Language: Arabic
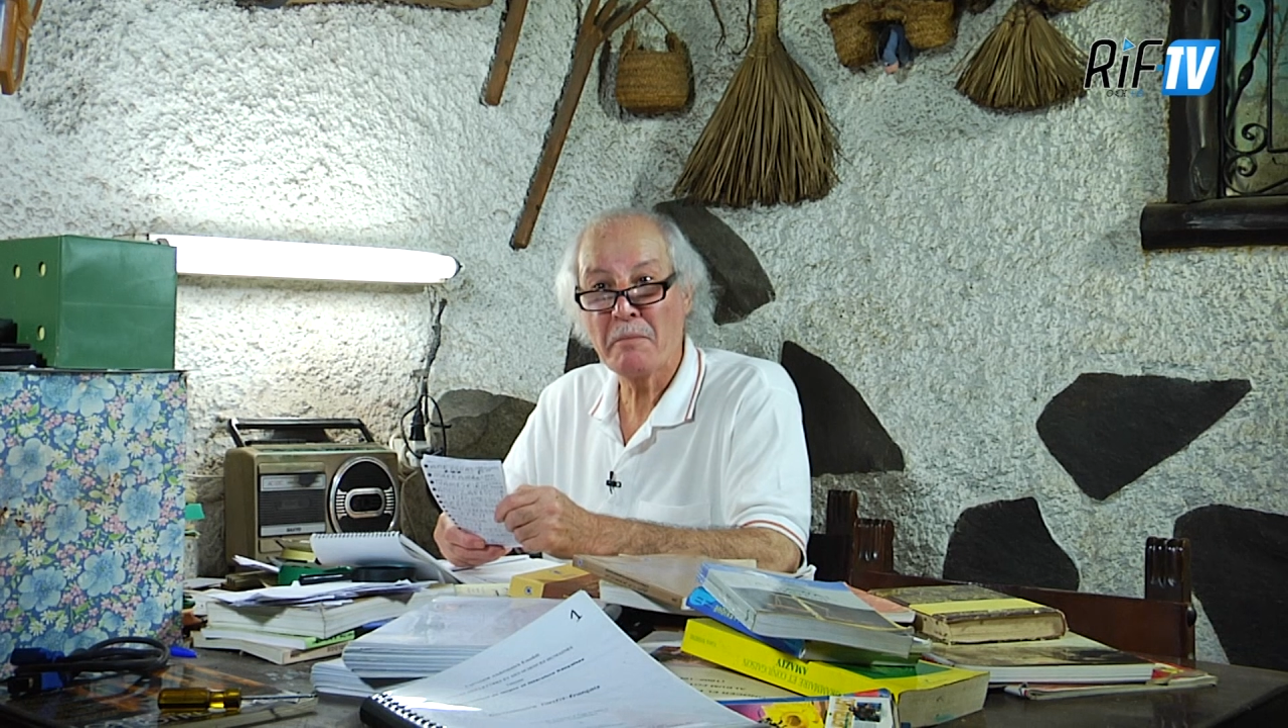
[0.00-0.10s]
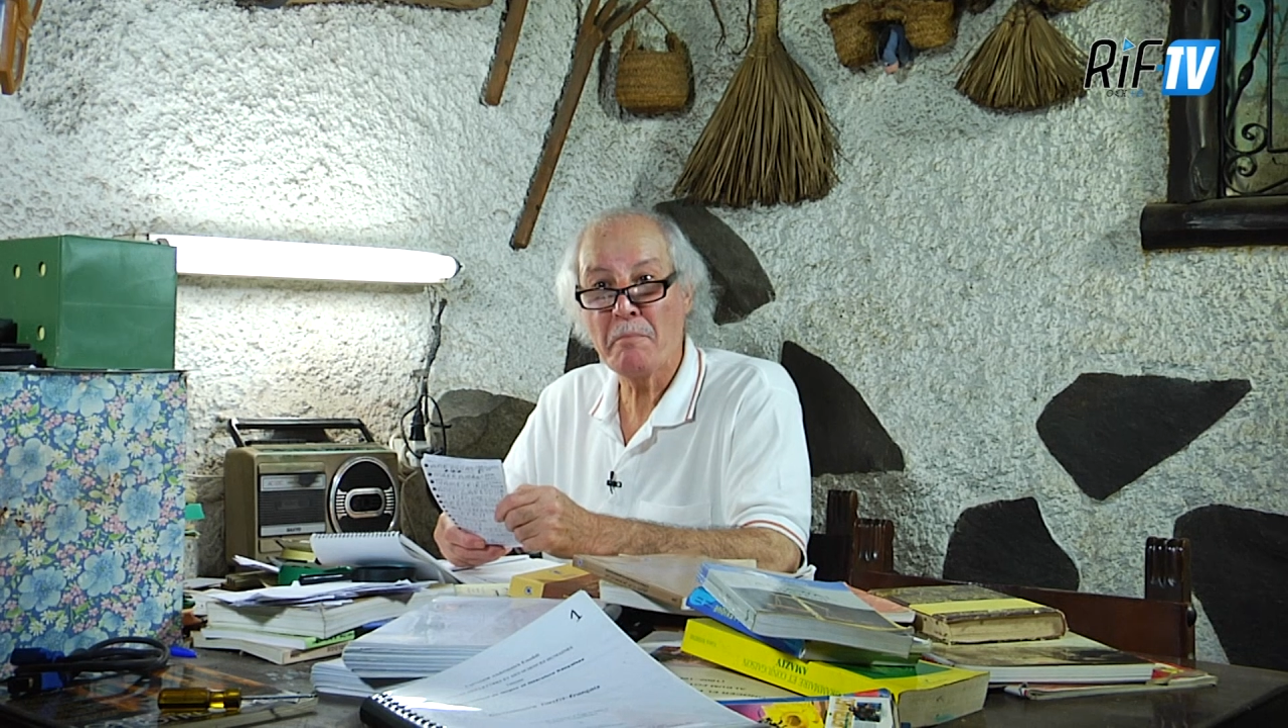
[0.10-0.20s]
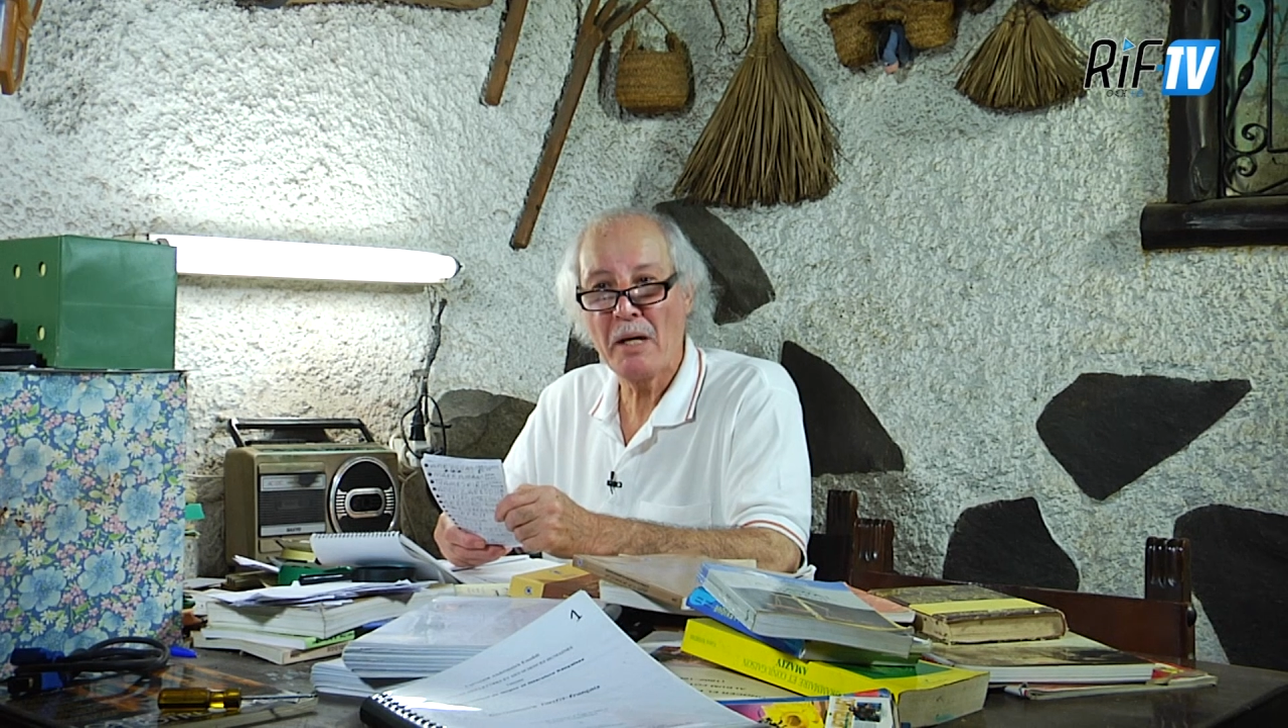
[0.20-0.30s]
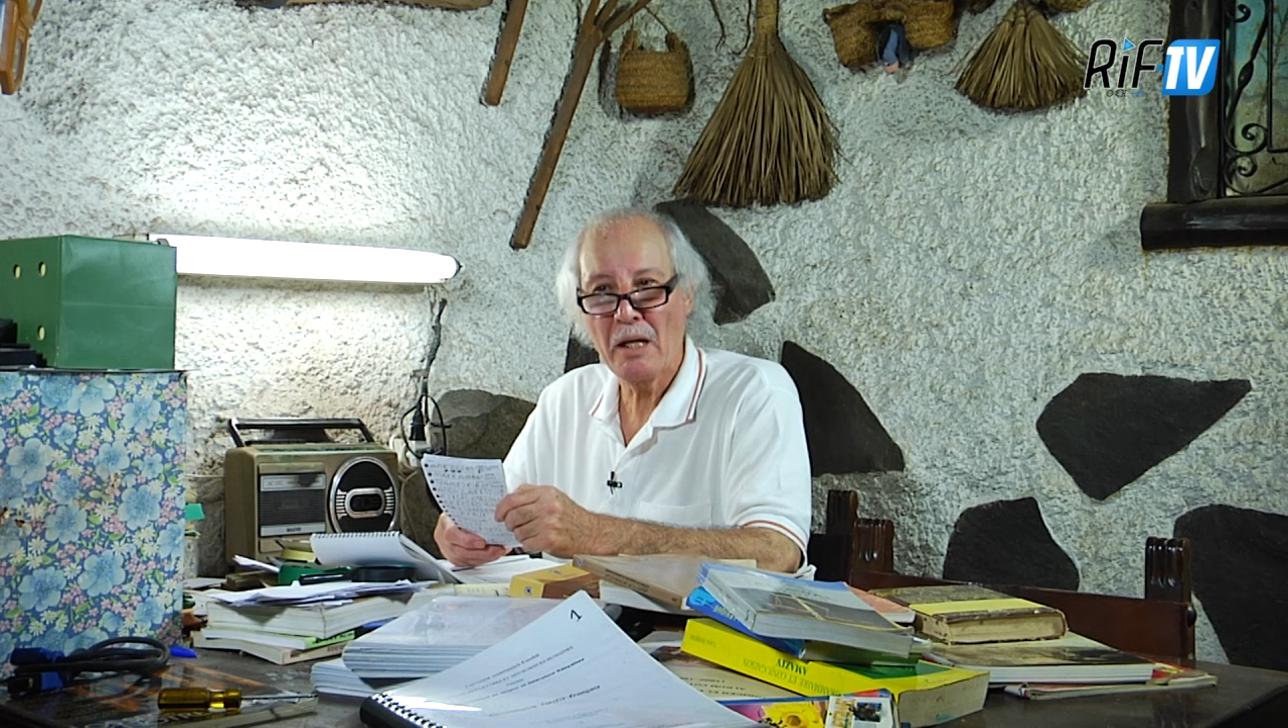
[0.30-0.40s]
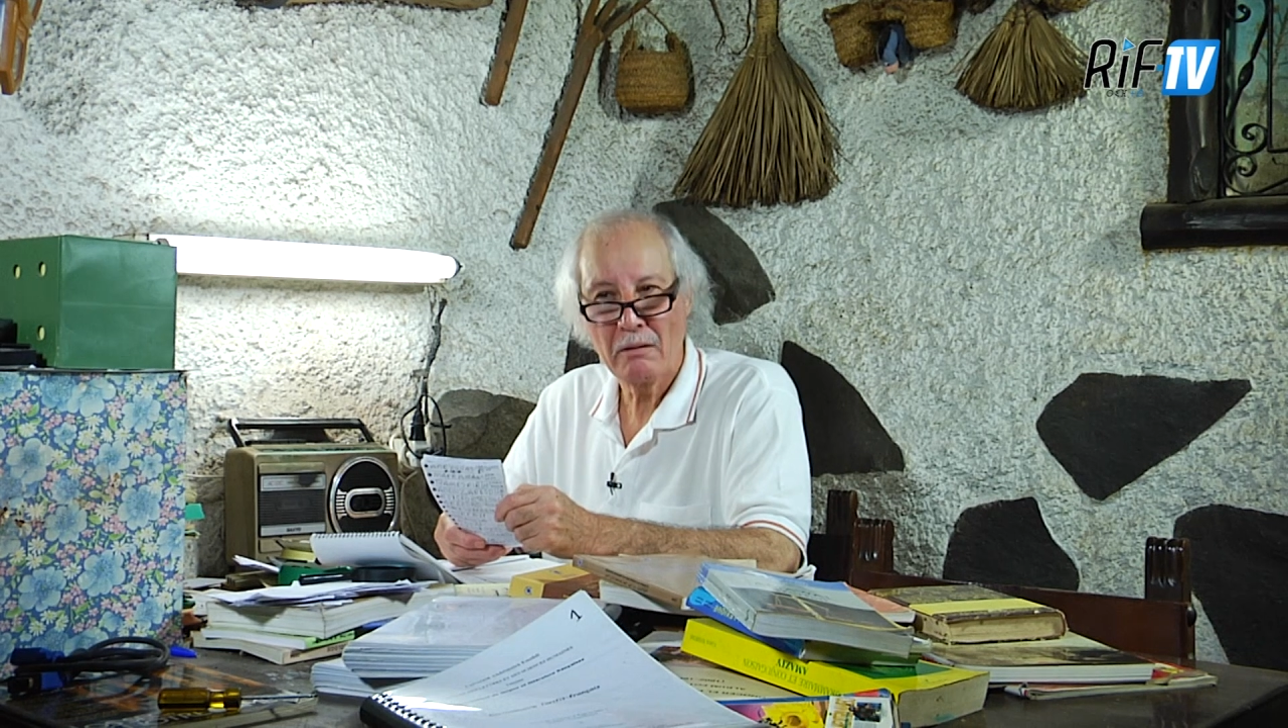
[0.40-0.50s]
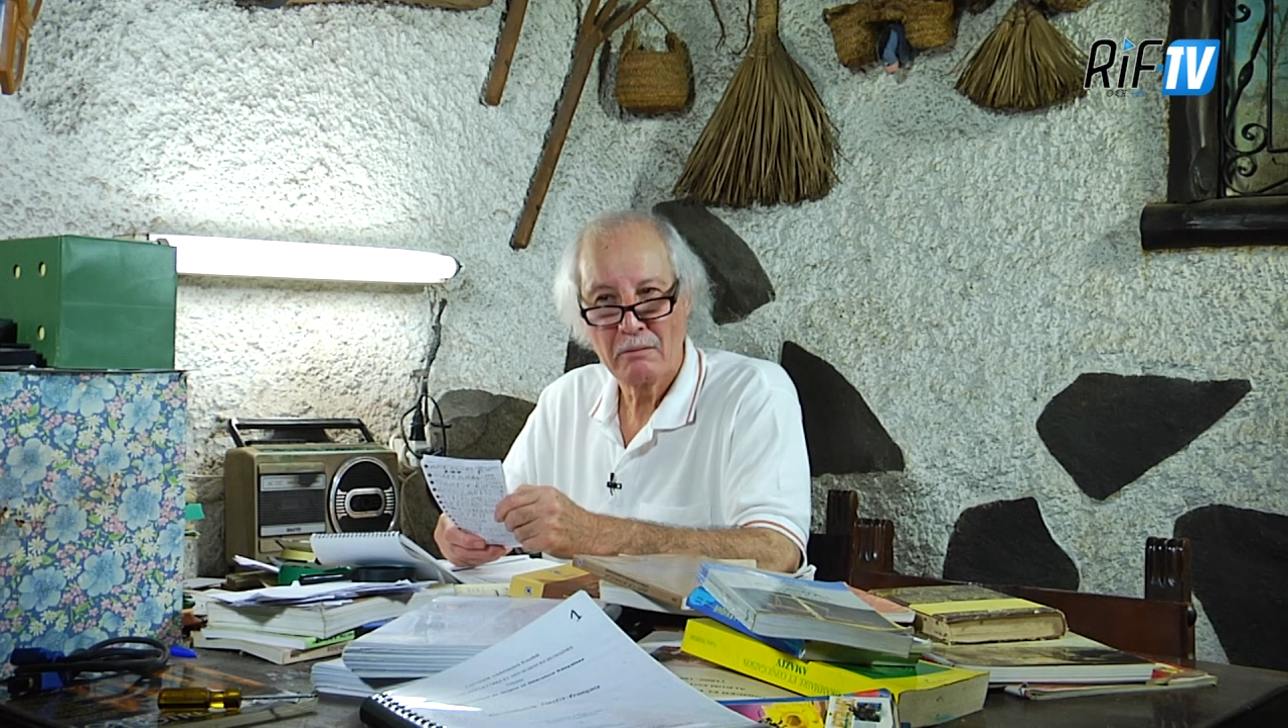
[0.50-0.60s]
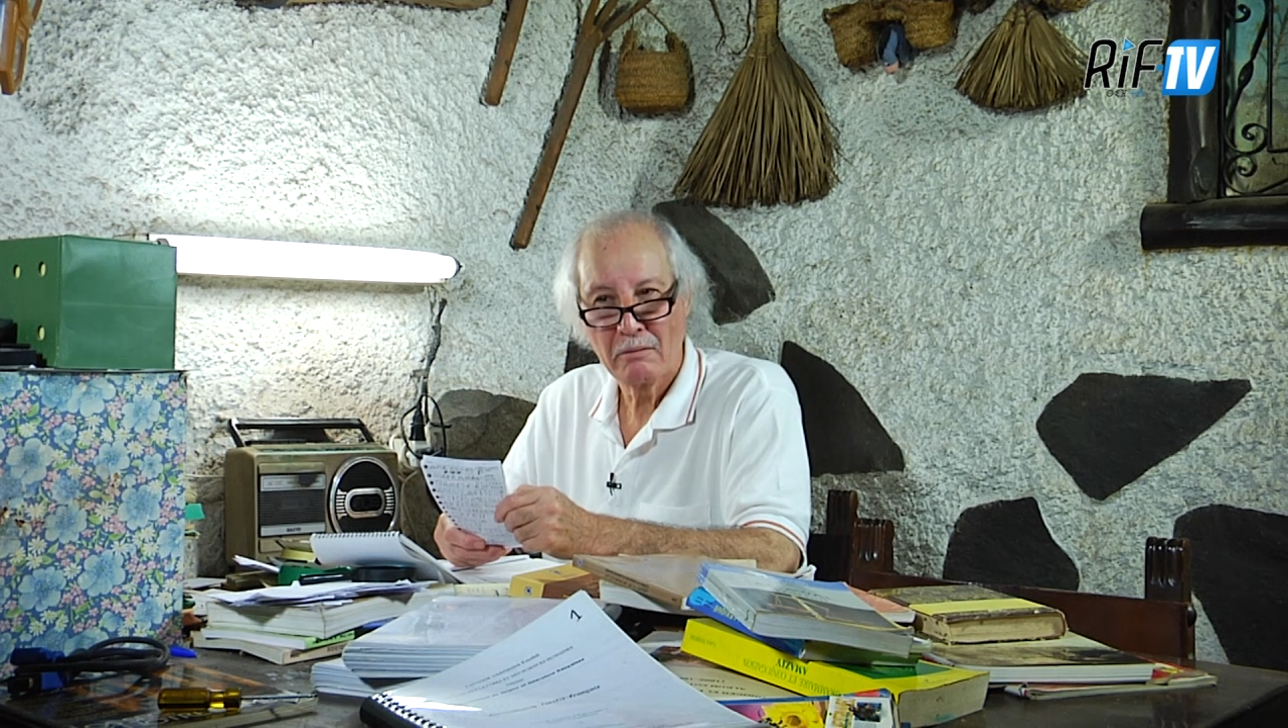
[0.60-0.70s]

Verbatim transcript: يما